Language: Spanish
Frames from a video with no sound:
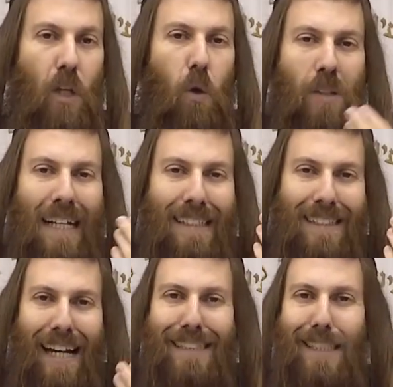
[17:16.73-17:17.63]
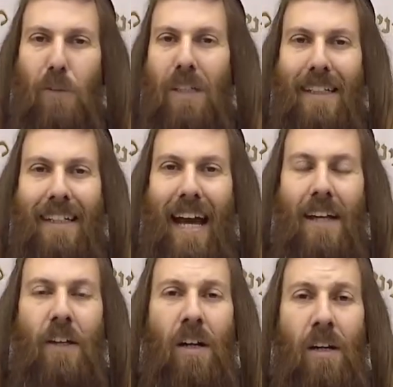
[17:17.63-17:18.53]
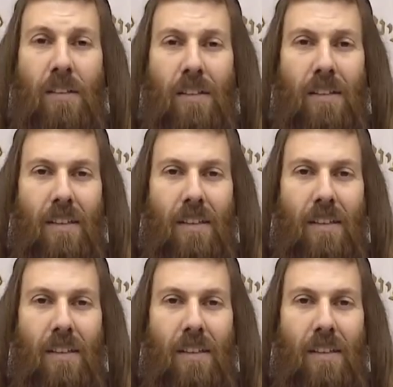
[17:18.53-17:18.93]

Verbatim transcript: conectarse con el Creador.